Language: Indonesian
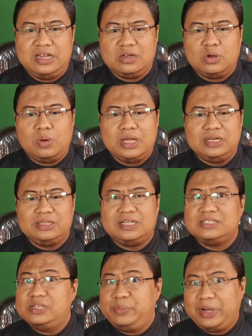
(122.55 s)
dan
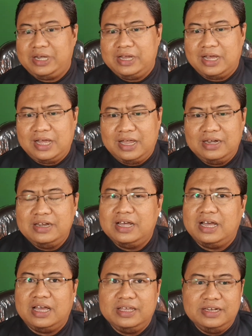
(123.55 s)
kualitas ibadah
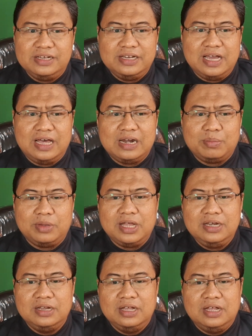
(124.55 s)
Anda, ini
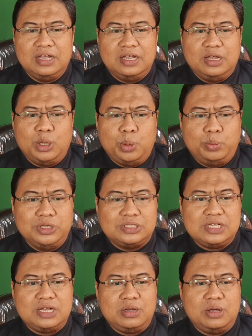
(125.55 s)
diharapkan
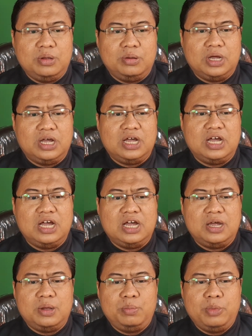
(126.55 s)
bisa
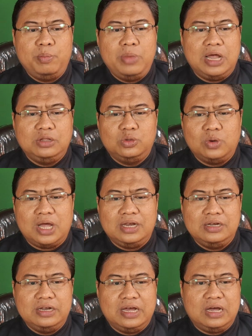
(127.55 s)
uh, membantu
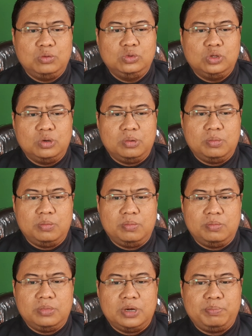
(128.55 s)
Anda untuk
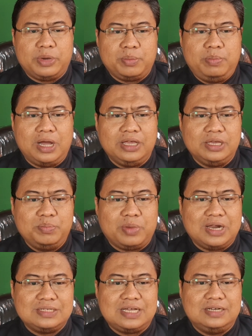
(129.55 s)
memperbaiki
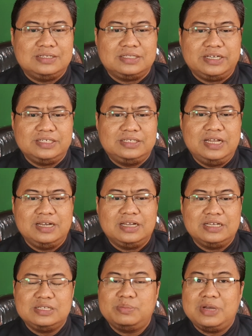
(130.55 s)
perasaan stres dan
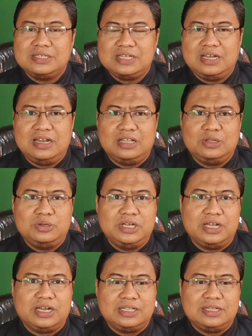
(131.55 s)
kecemasan atau
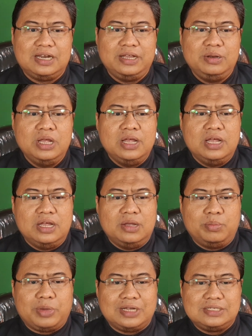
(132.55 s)
dengan kata lain
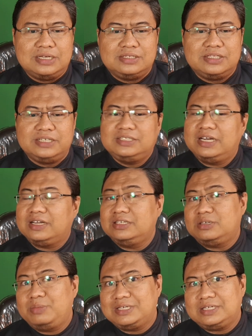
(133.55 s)
perasaan stres dan
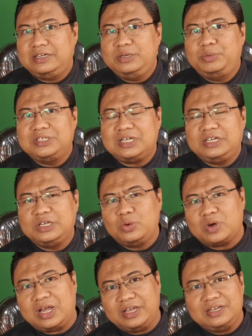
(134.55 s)
kecemasan ini bisa
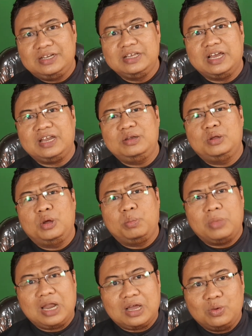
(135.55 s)
dikurangi dengan
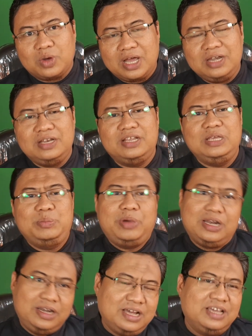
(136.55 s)
melakukan
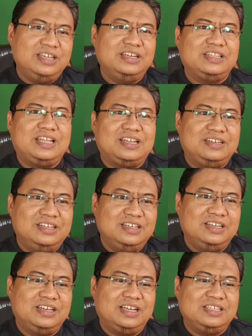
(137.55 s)
ibadah ini
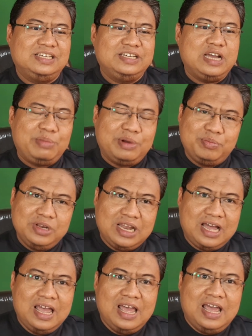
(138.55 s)
tadi. Nah, jadi apabila
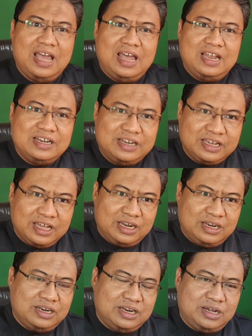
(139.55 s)

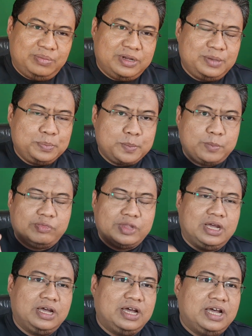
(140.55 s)
dengan apa?
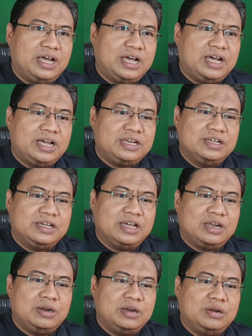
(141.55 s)
Eh,
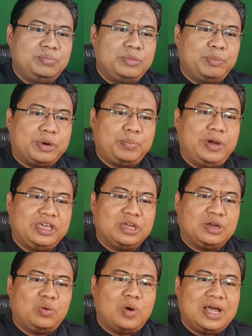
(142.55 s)
dengan
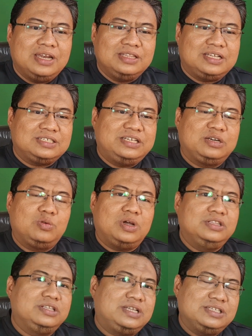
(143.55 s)
memperbaiki kualitas dan
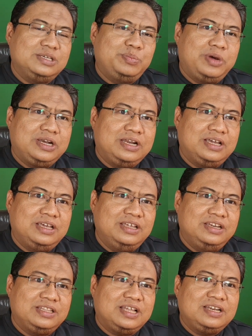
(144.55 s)
kuantitas ibadah
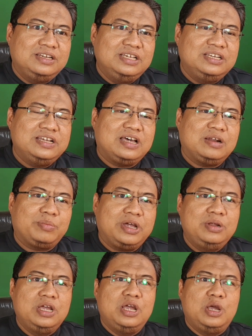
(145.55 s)
ini tadi
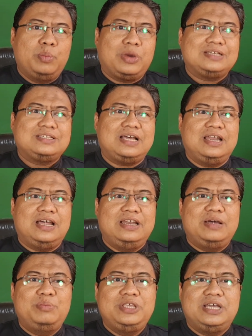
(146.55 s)
diharapkan perasaan
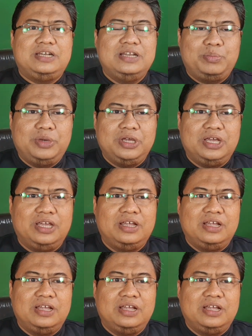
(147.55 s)
Anda menjadi lebih